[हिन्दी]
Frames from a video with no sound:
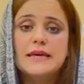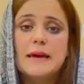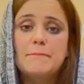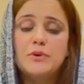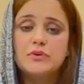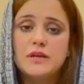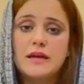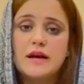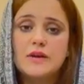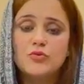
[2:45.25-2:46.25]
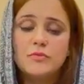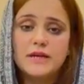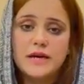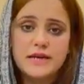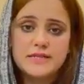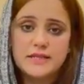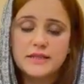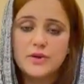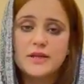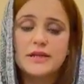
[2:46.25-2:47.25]
ये एम पी ओ थ्री की कानून में क्या
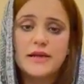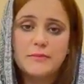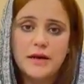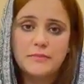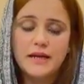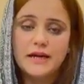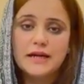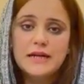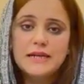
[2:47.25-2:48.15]
हैसियत है और ये क्या मामला है